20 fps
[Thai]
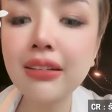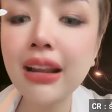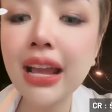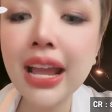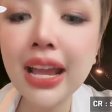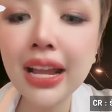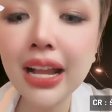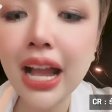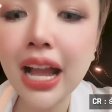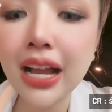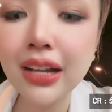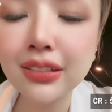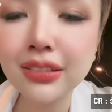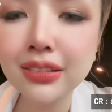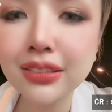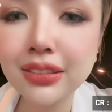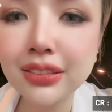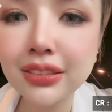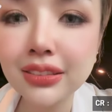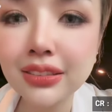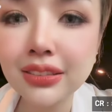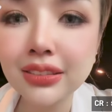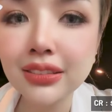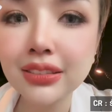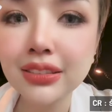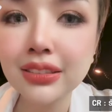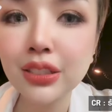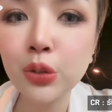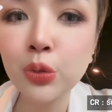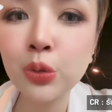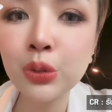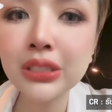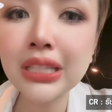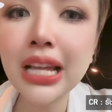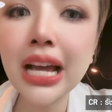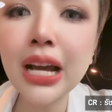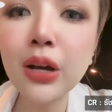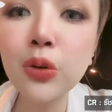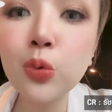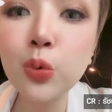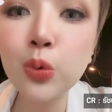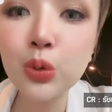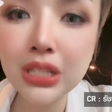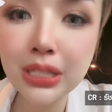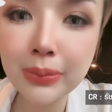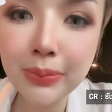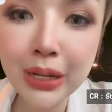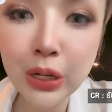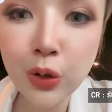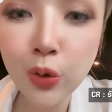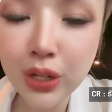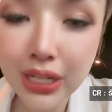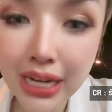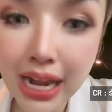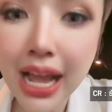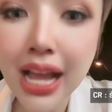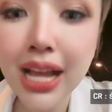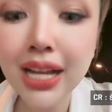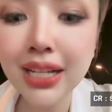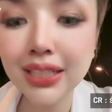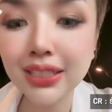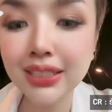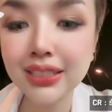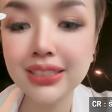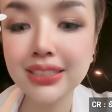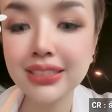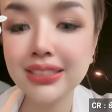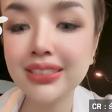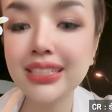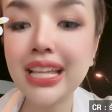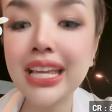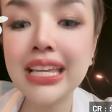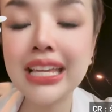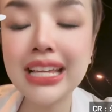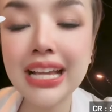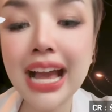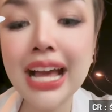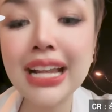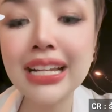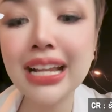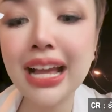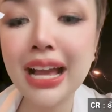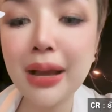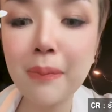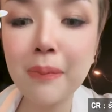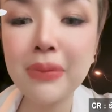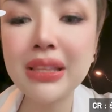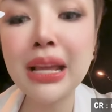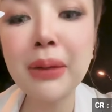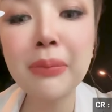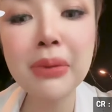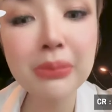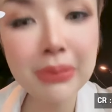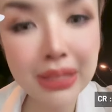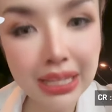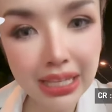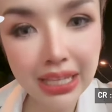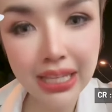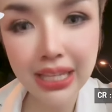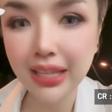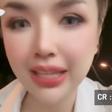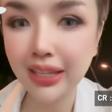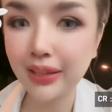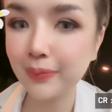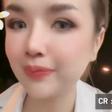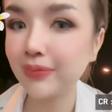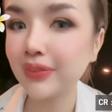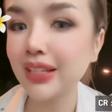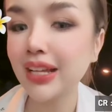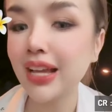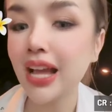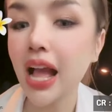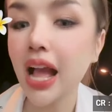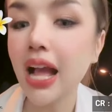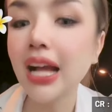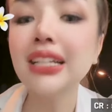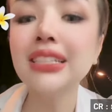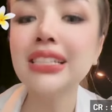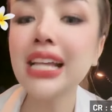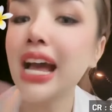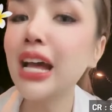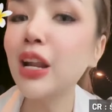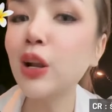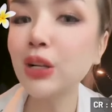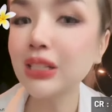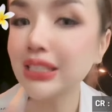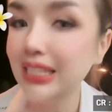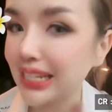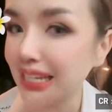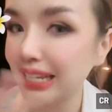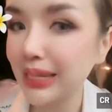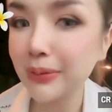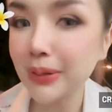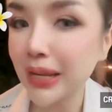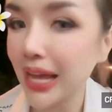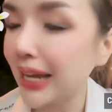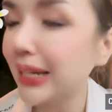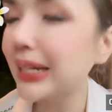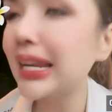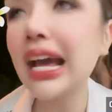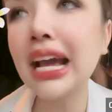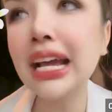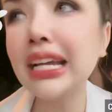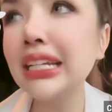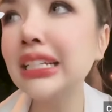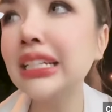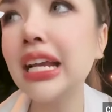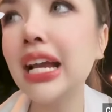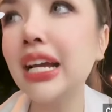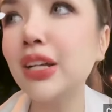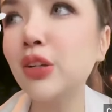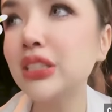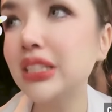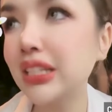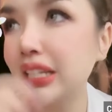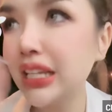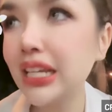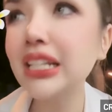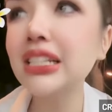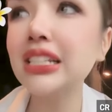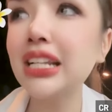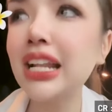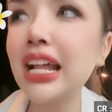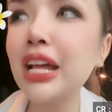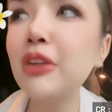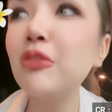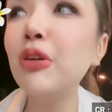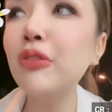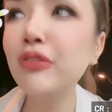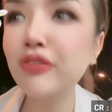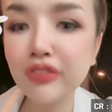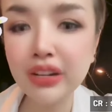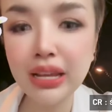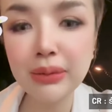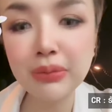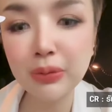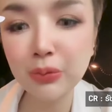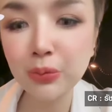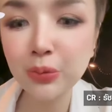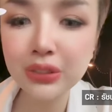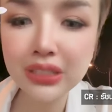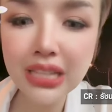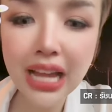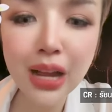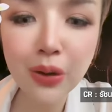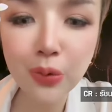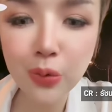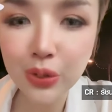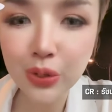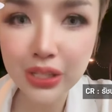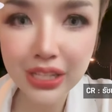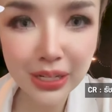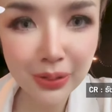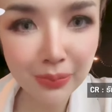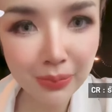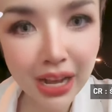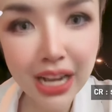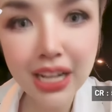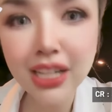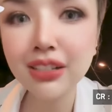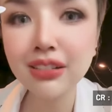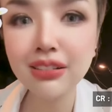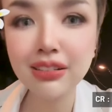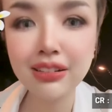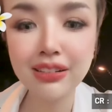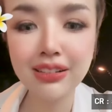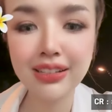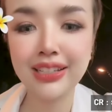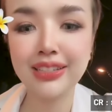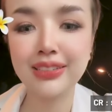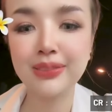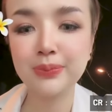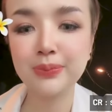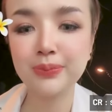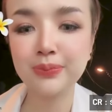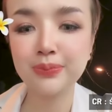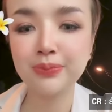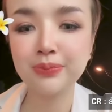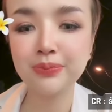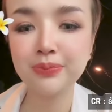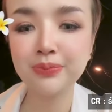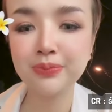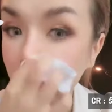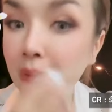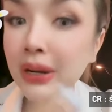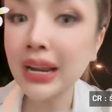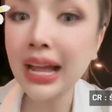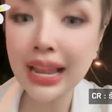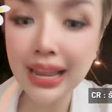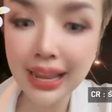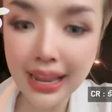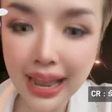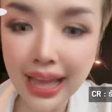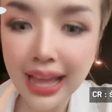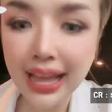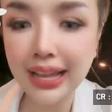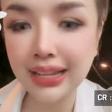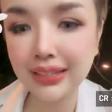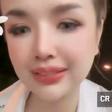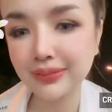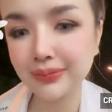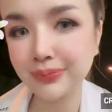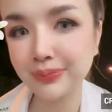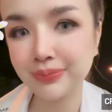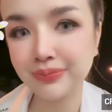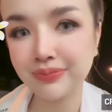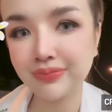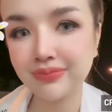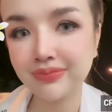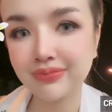ซึ่งคันแรกอ่ะคุณต้าอูจะเป็นคนนั่ง แต่อีกคันน่ะ มันยังไม่มี ถ้าน้องเจนนี่นั่งได้เนี่ย น้องเจนนี่ก็จะได้ร่วมเฟรมกับคุณต้าอูเยอะมากเลย เท่านั้นแหละ